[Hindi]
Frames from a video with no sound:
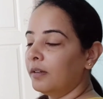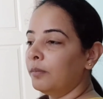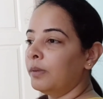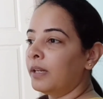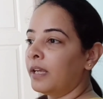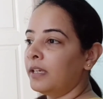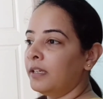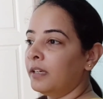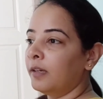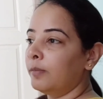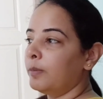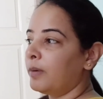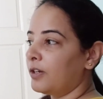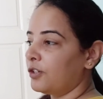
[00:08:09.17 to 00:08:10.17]
बनाई है
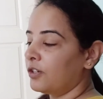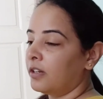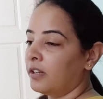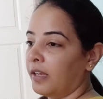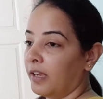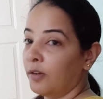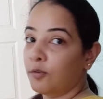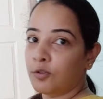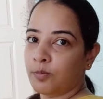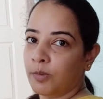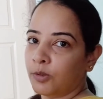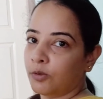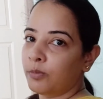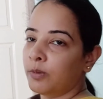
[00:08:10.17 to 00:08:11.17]
ब्रशर है
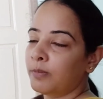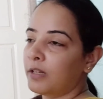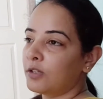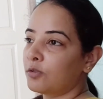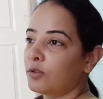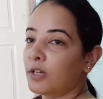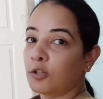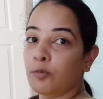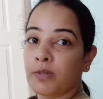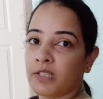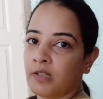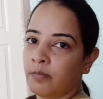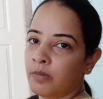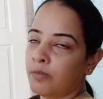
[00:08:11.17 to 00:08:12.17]
उसमें तो अभी मैंने इसको
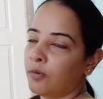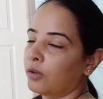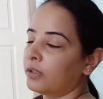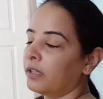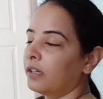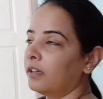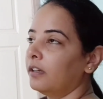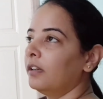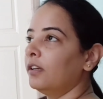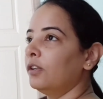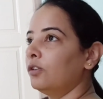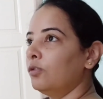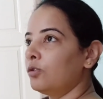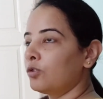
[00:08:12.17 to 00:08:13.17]
पसंद भी बहुत है
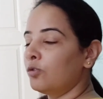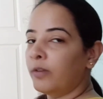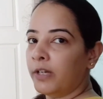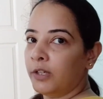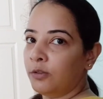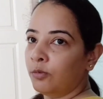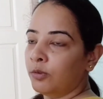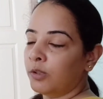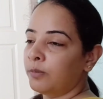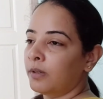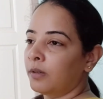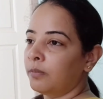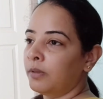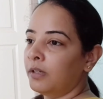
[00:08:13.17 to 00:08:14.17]
तो इसको वही दूंगी
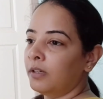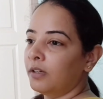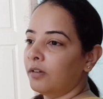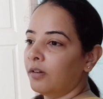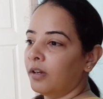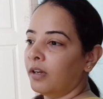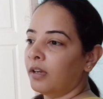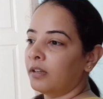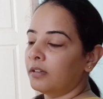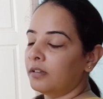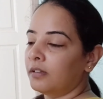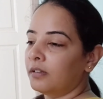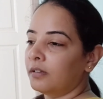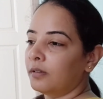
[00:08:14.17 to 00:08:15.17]
मैं अभी
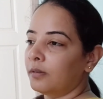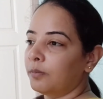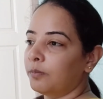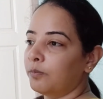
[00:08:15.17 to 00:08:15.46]
एंड uh,